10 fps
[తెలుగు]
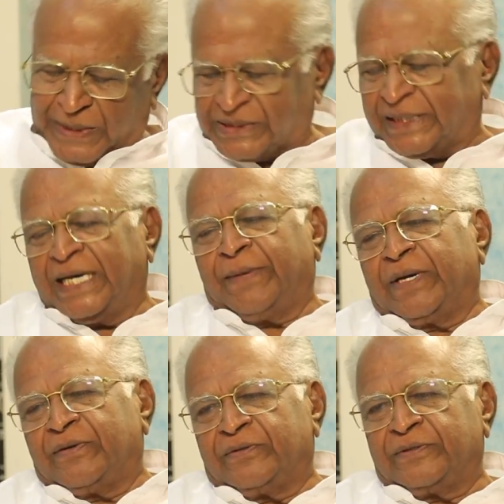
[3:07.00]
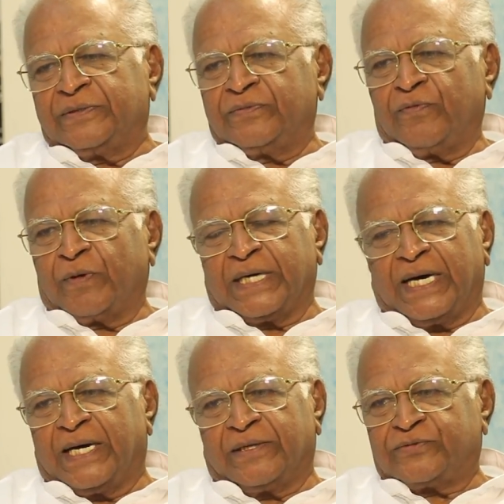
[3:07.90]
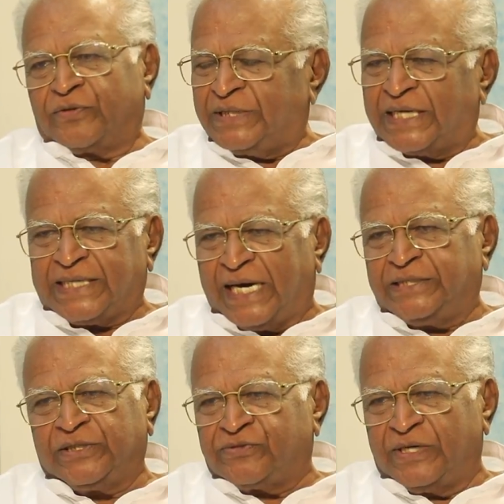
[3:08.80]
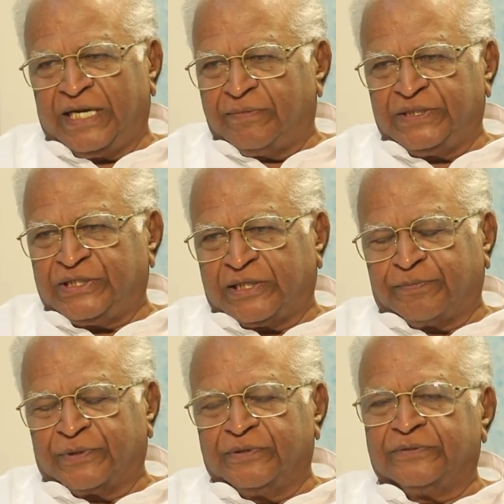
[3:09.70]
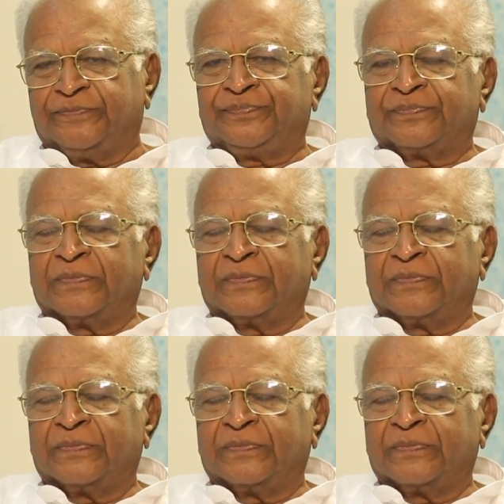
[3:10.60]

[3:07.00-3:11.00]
స్పష్టంగా మనం ఒక సృజన సాహిత్యం నిర్మించేటప్పుడు